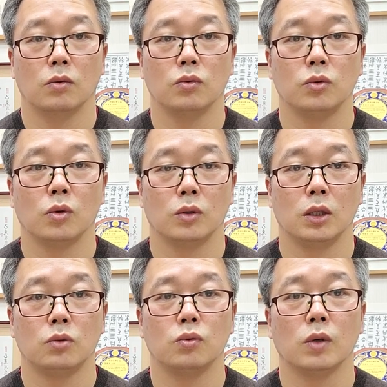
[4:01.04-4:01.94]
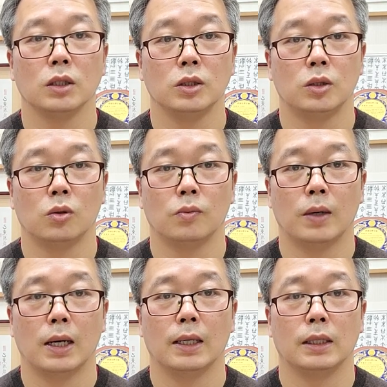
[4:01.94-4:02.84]
운동 이 두
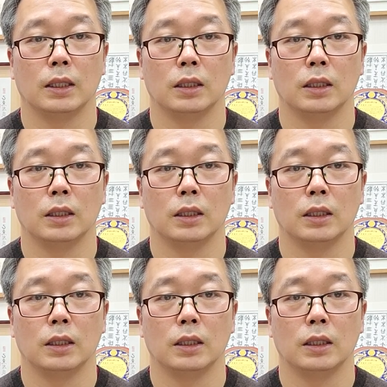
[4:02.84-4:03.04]
가지로만